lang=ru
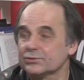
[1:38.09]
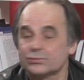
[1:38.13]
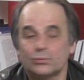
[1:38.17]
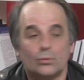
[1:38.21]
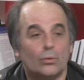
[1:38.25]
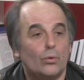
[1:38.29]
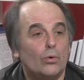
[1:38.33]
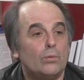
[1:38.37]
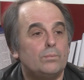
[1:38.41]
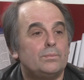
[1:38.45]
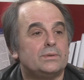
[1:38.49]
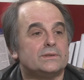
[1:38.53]
что
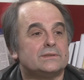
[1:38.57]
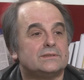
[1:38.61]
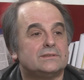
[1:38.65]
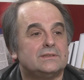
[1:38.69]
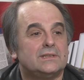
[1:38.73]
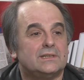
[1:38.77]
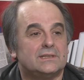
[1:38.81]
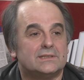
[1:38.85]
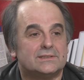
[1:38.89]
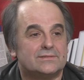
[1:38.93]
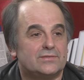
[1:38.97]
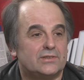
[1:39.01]
опыт
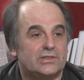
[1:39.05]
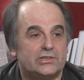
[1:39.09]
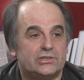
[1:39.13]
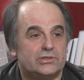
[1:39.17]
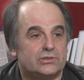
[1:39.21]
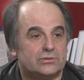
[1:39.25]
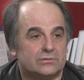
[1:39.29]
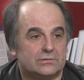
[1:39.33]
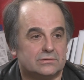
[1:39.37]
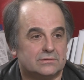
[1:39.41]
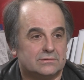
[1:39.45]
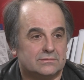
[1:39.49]
не
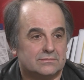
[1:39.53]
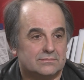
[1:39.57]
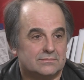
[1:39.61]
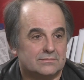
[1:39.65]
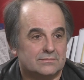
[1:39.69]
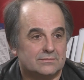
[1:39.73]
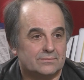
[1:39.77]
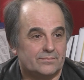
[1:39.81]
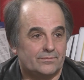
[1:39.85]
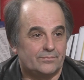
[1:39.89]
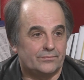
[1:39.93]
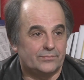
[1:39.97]
извлечен.
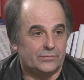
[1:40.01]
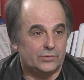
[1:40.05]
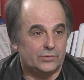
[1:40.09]
Угу.